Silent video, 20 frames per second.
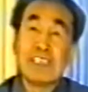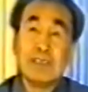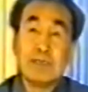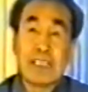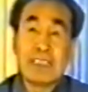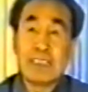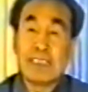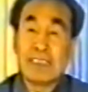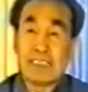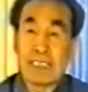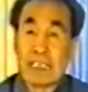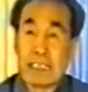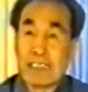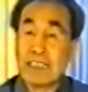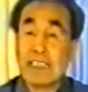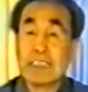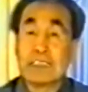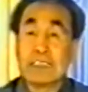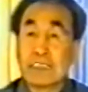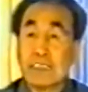他也不是那个
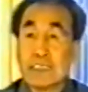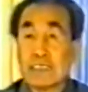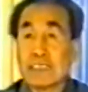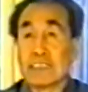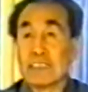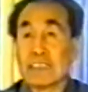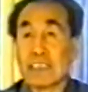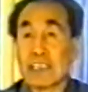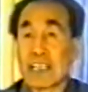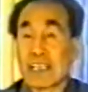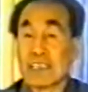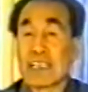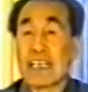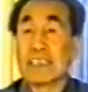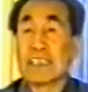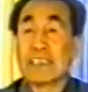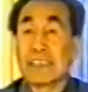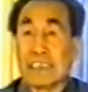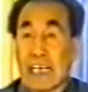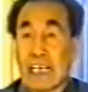样子。反正一般的
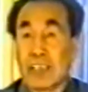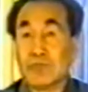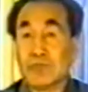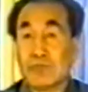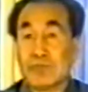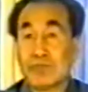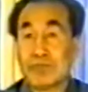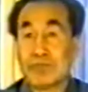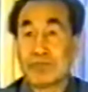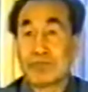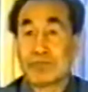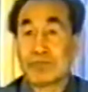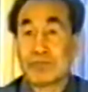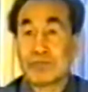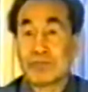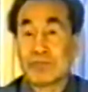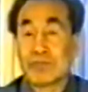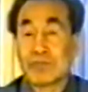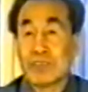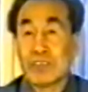讲一个知识
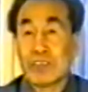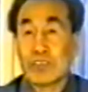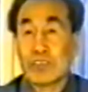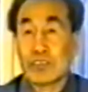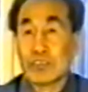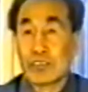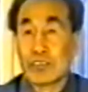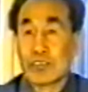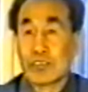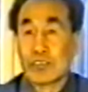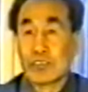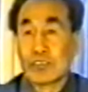给大家讲，